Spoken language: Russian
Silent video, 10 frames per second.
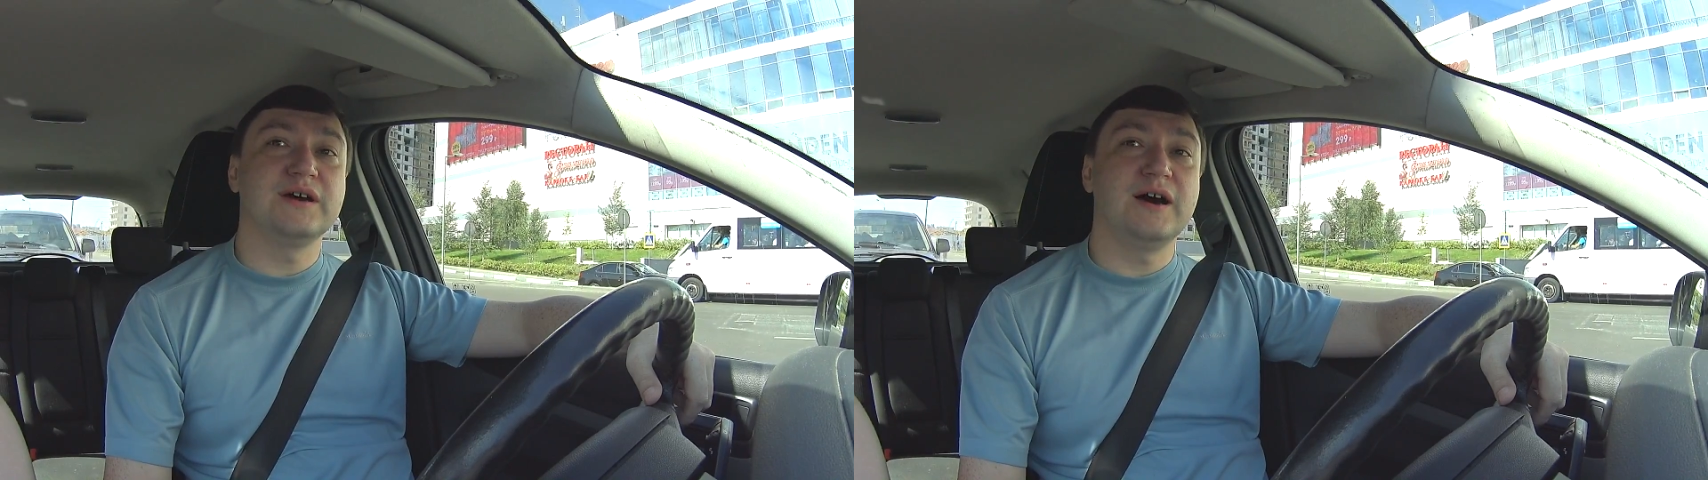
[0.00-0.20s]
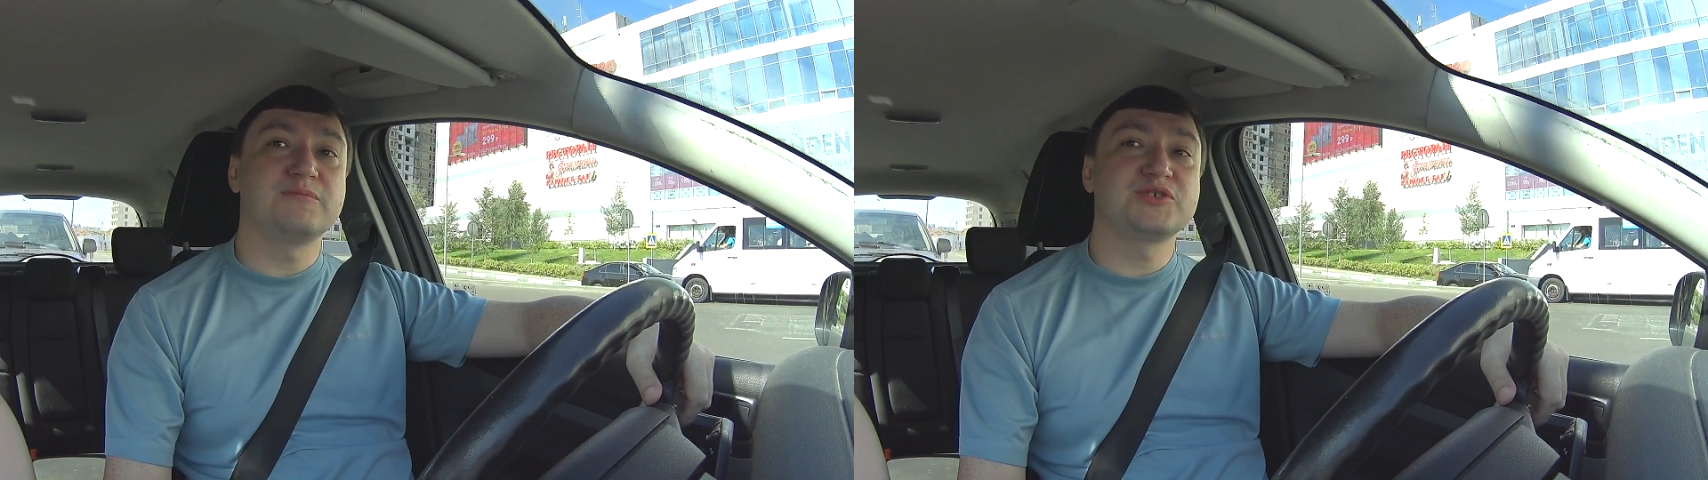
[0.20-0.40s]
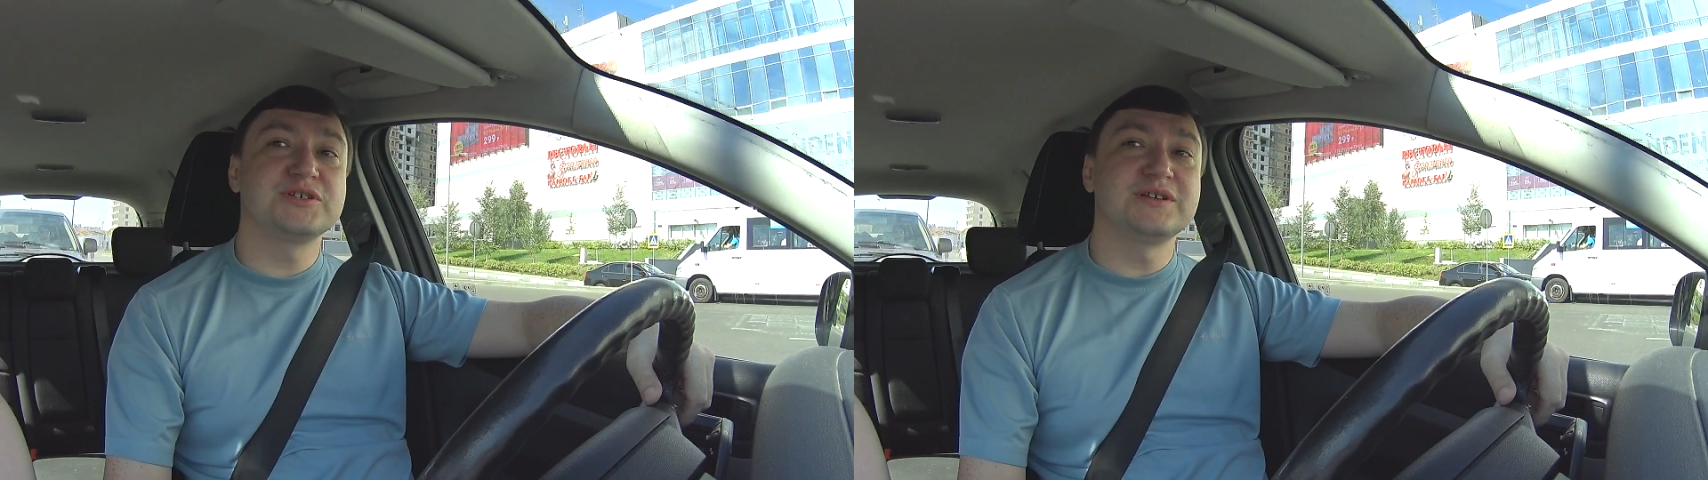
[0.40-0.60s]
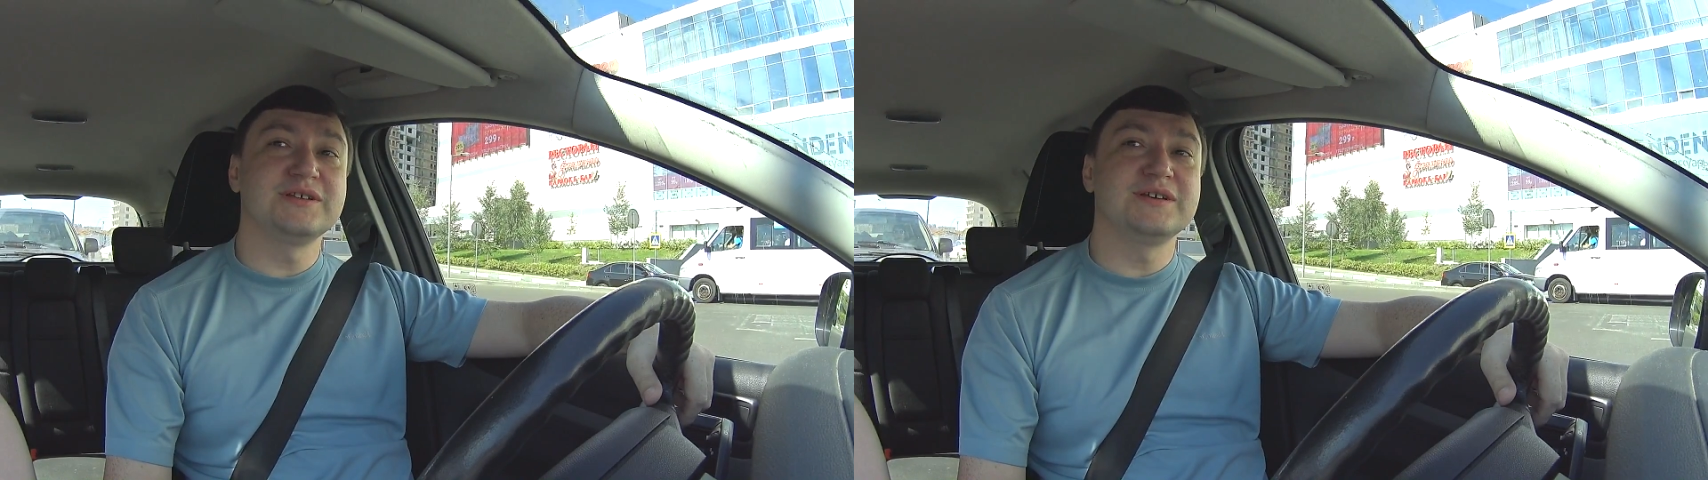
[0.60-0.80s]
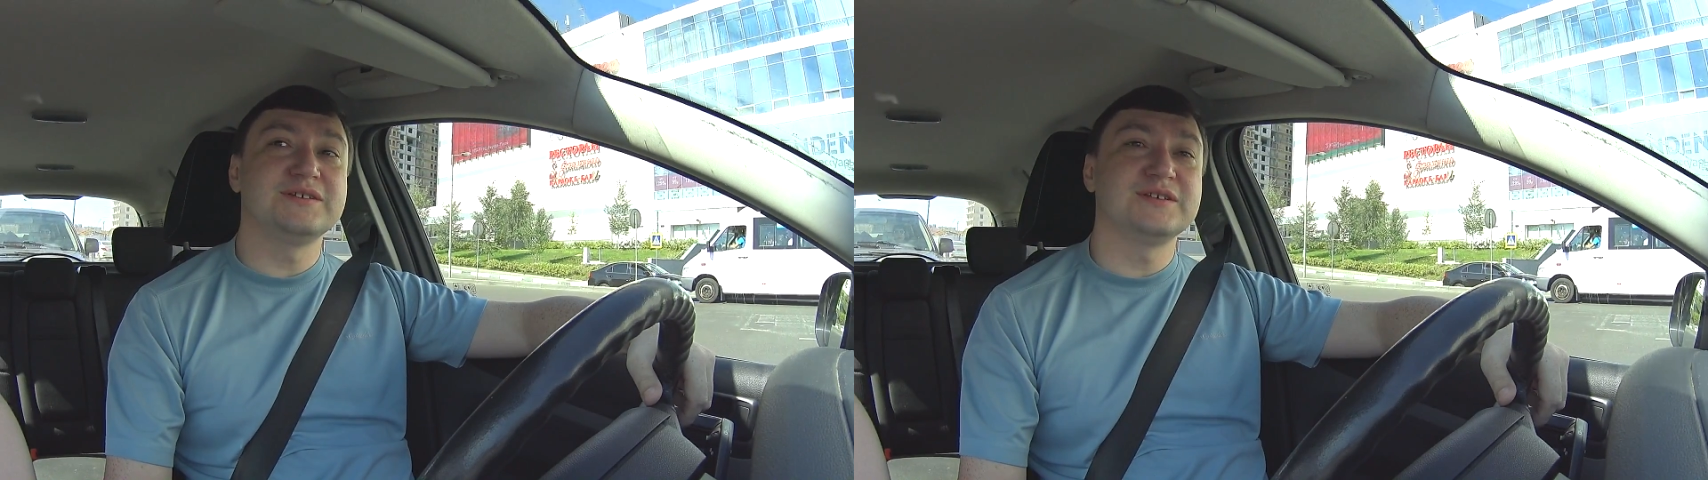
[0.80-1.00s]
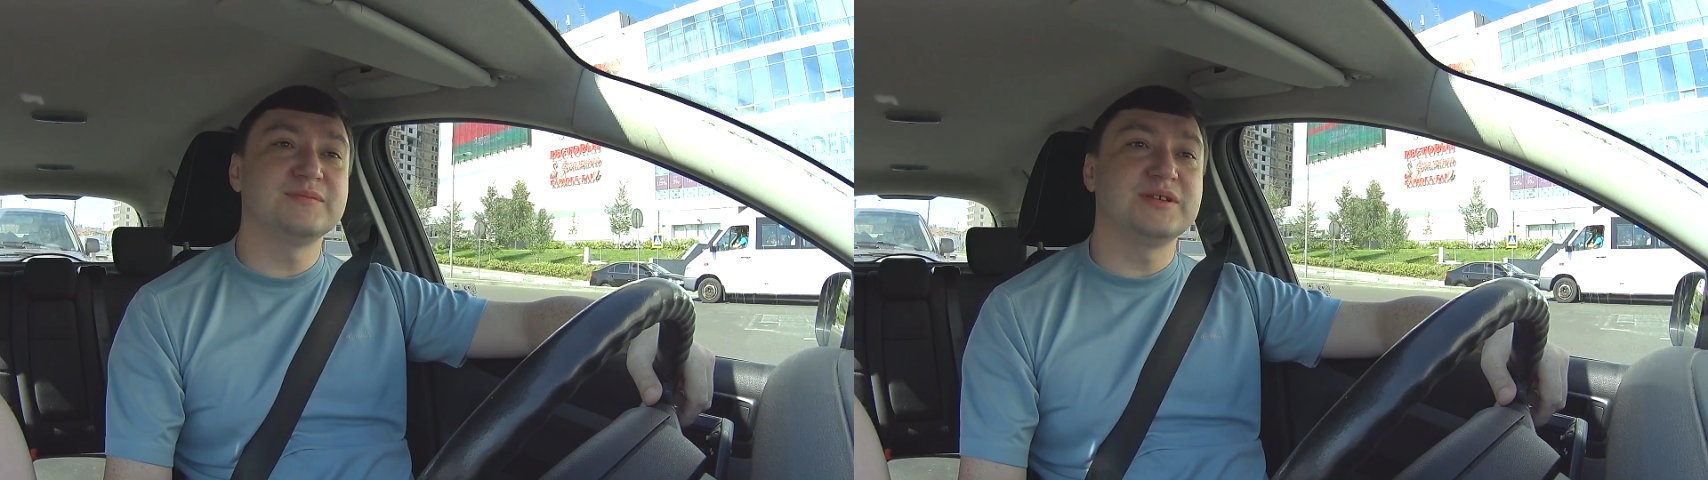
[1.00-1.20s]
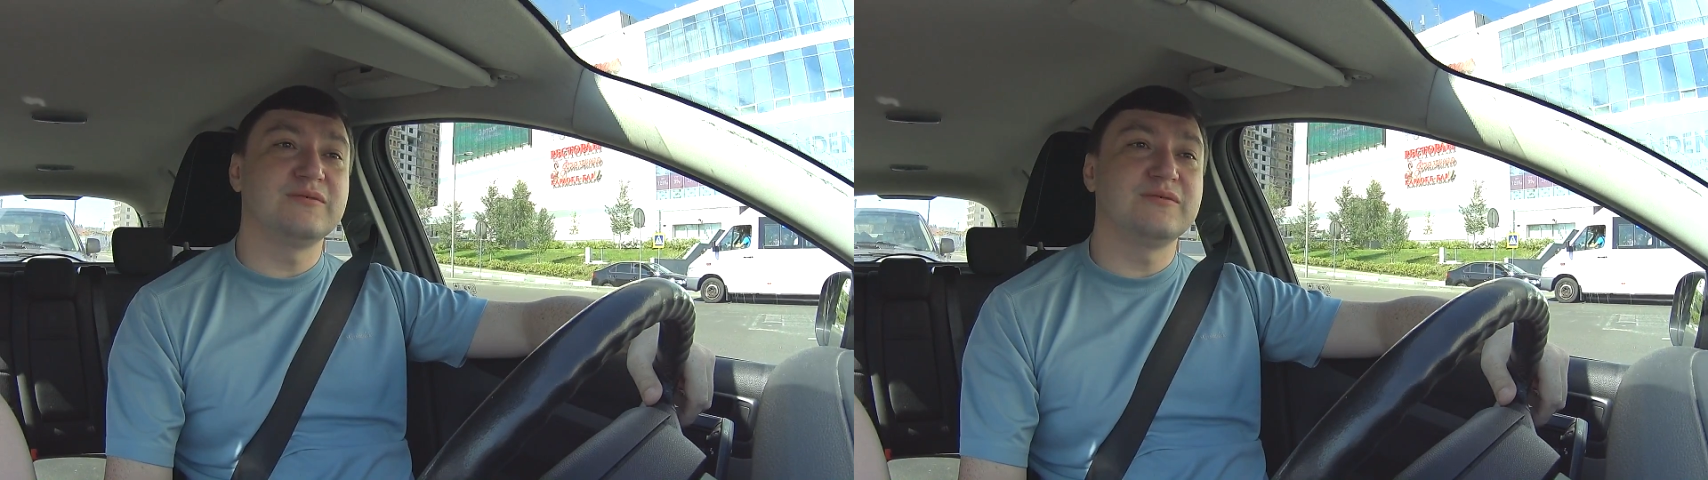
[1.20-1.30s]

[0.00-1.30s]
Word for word: обширная, тема